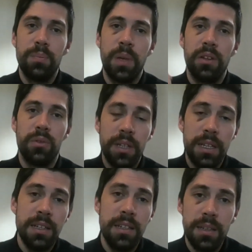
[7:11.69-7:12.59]
Person
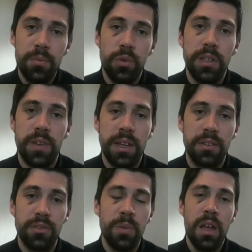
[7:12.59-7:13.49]
in dem
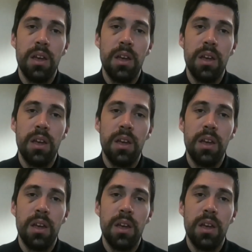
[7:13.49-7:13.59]
Universum.